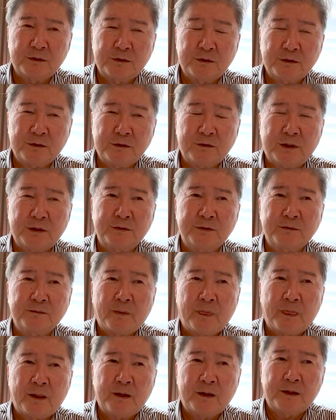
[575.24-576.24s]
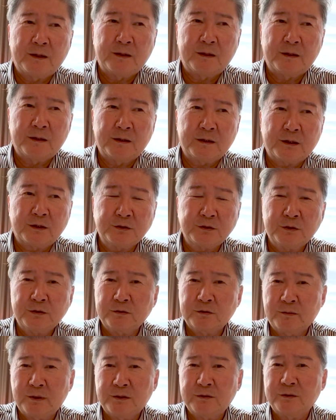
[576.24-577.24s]
いわゆる、えー、貸上げっ
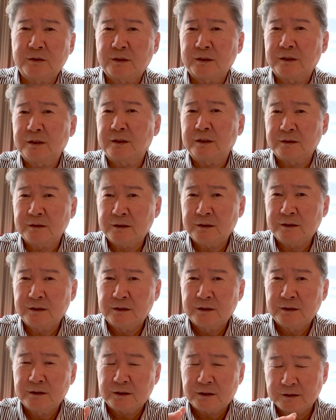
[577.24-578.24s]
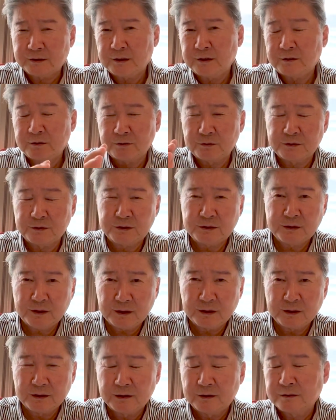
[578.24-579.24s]
て免許いらないからね、貸し上げにし
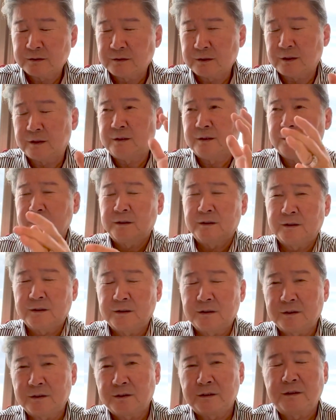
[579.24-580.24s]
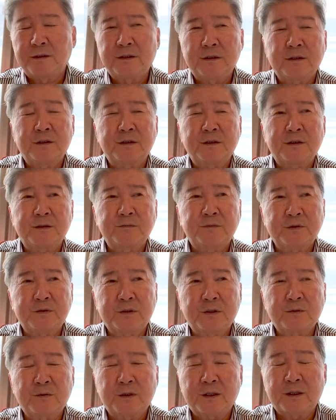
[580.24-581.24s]
て、で、えー、物
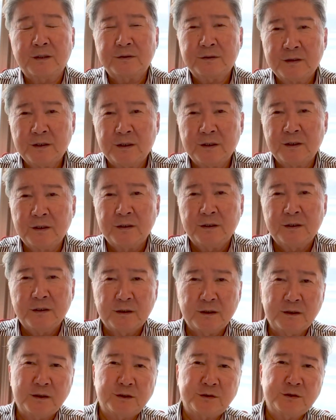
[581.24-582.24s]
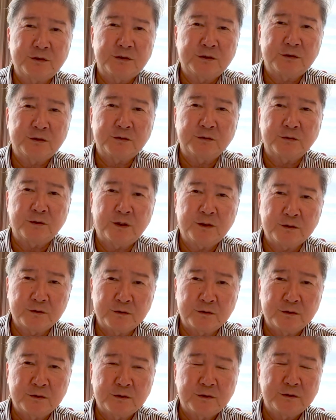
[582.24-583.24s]
件を買って、えー、家賃収入を得
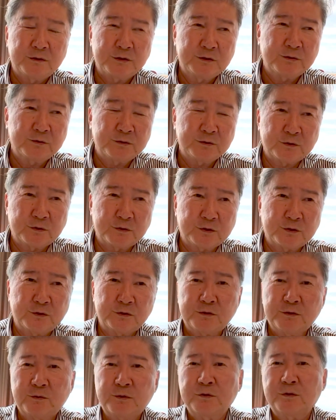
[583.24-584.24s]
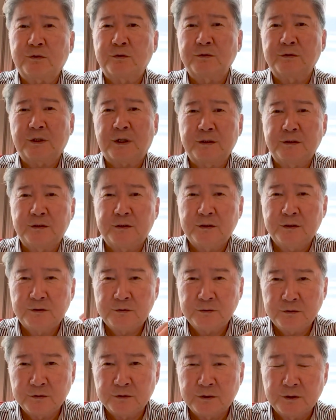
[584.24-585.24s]
る。で、自分の仕事もこの中に入れ
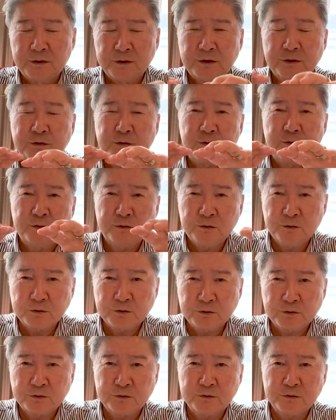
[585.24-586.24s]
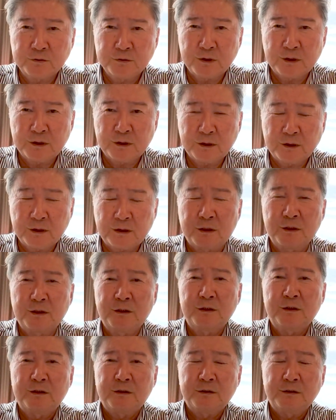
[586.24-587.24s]
る。で、総合所得の中か
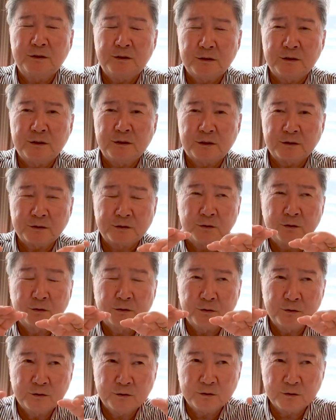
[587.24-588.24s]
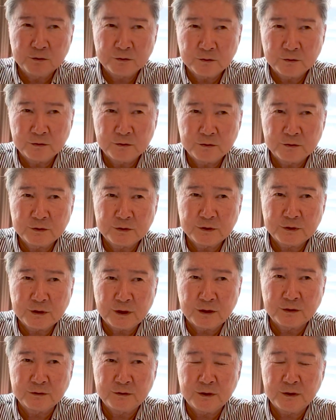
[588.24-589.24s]
ら、ね、あ総合し
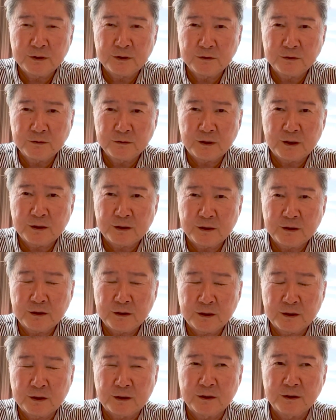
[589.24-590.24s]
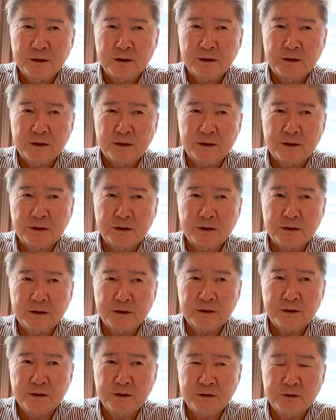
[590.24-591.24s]
た売上の中から、
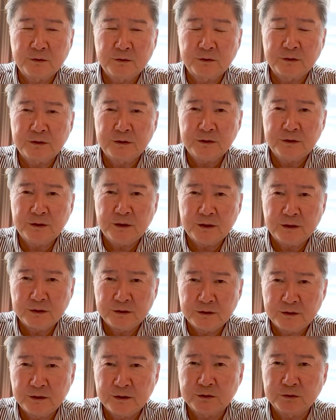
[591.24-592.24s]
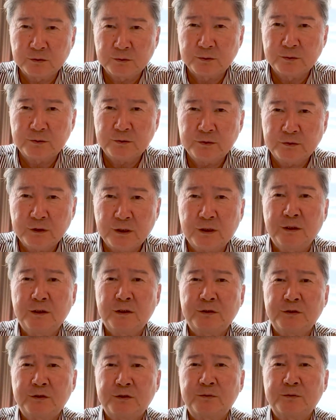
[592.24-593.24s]
経費を引いて利益の部分
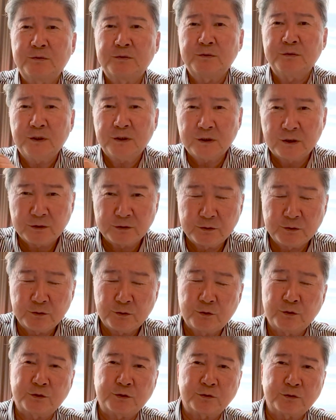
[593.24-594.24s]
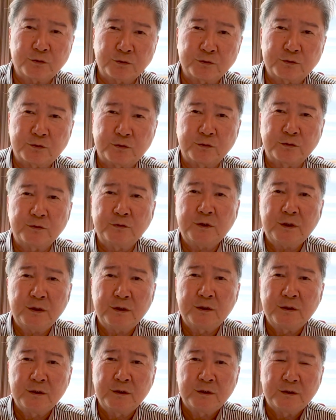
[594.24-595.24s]
で自分で役員報酬を取るという
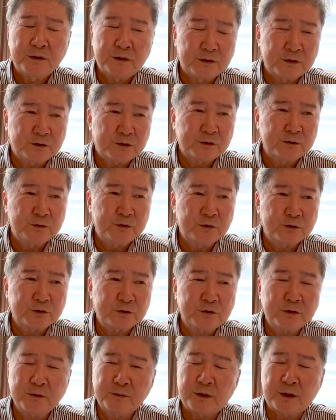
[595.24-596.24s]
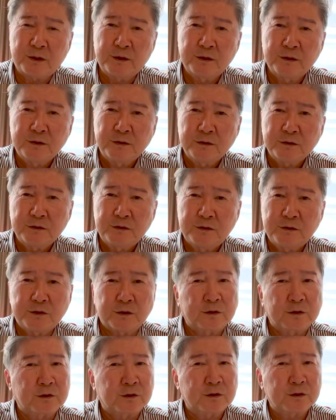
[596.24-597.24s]
ね、仕組みを作ればいいん
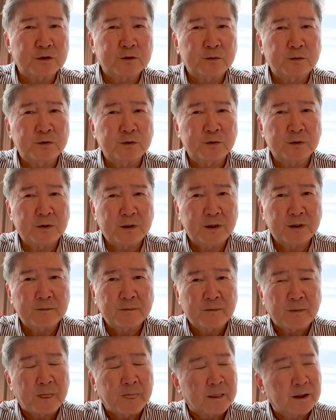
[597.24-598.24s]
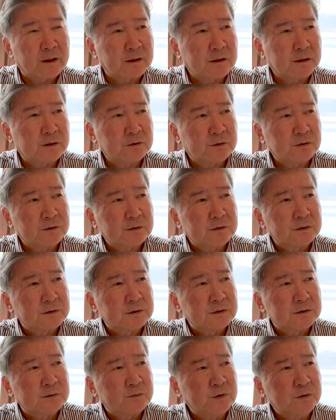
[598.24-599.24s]
じゃないかなと思うよね。だからあの、
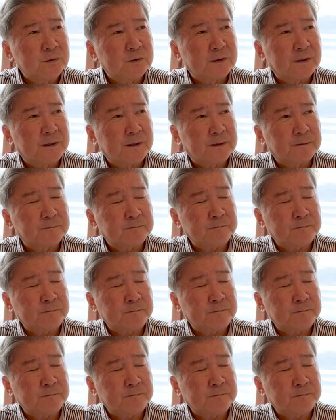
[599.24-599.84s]
僕もね、